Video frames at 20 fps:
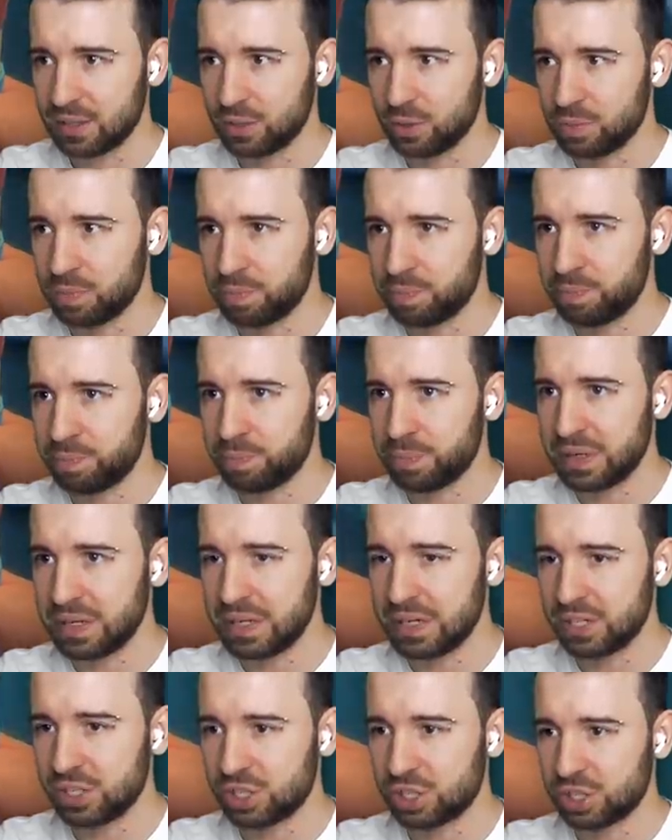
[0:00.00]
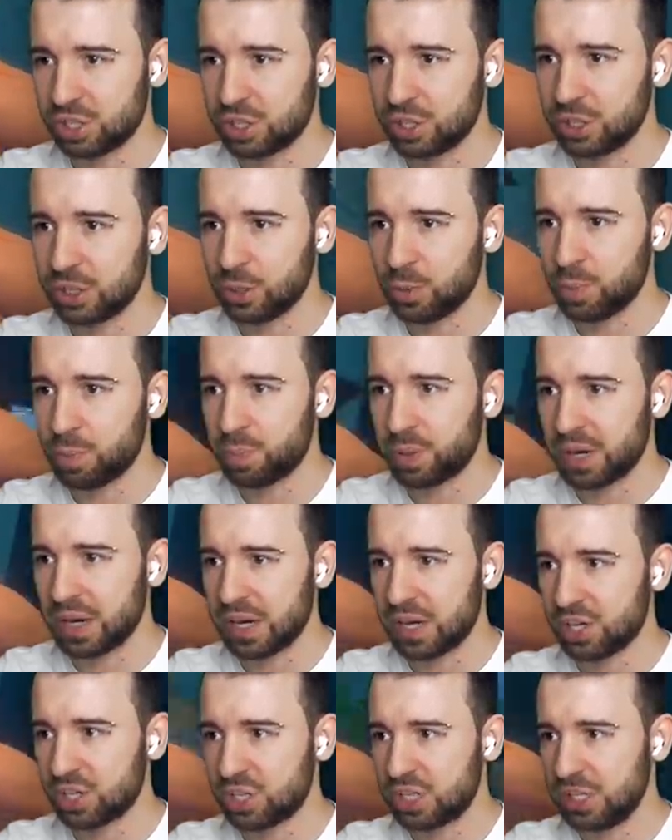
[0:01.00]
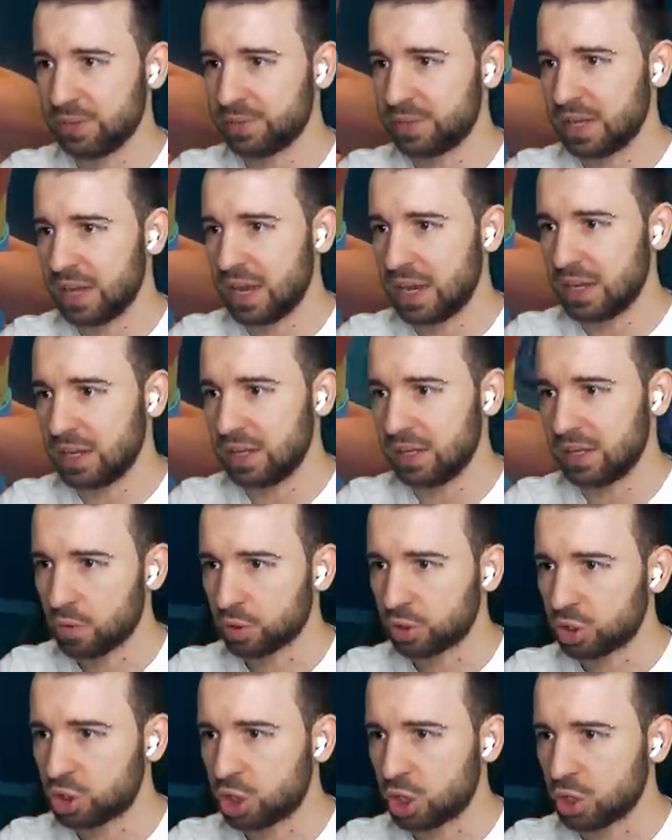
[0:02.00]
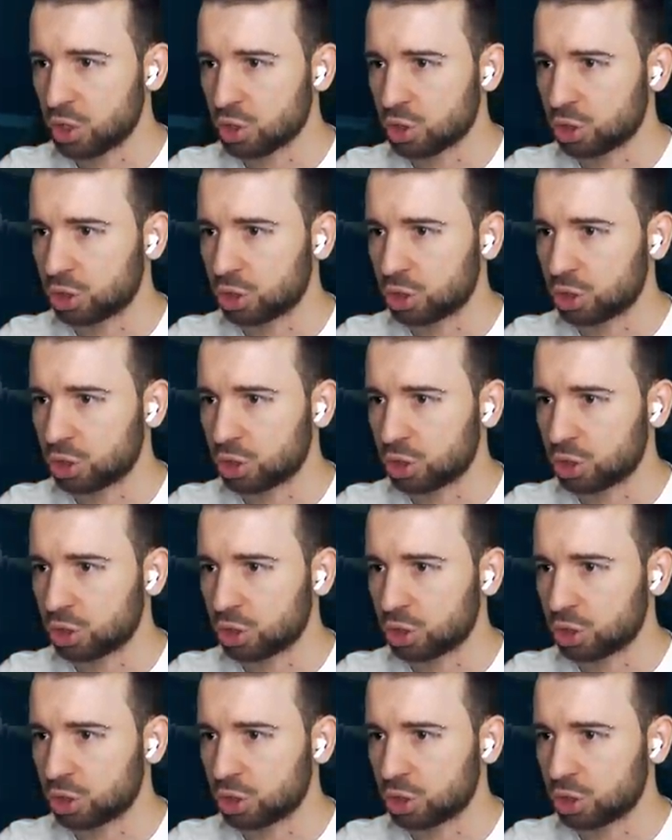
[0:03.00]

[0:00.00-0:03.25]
глупыш. Глупыш, Евгений. Вот еще один